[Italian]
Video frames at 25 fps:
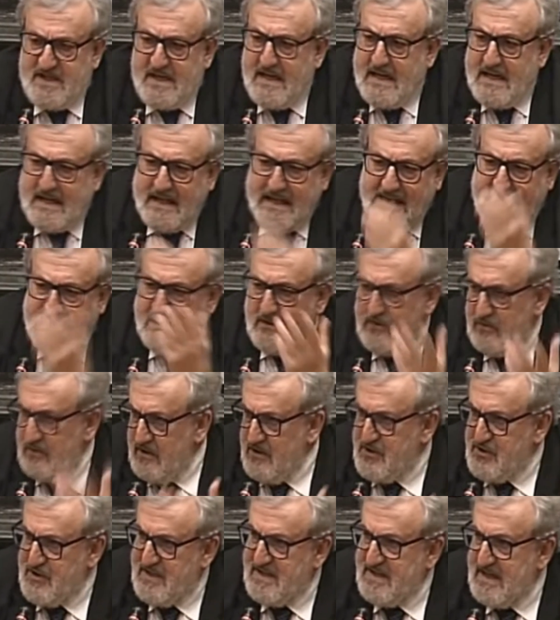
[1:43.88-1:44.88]
si incarnano
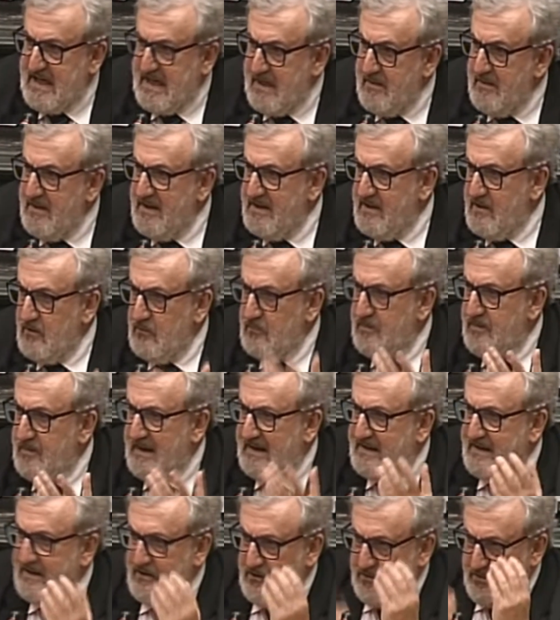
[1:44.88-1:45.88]
necessariamente in un
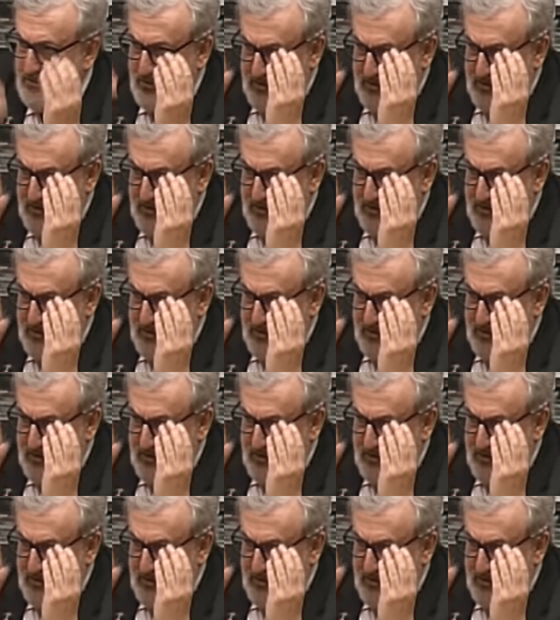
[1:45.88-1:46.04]
partito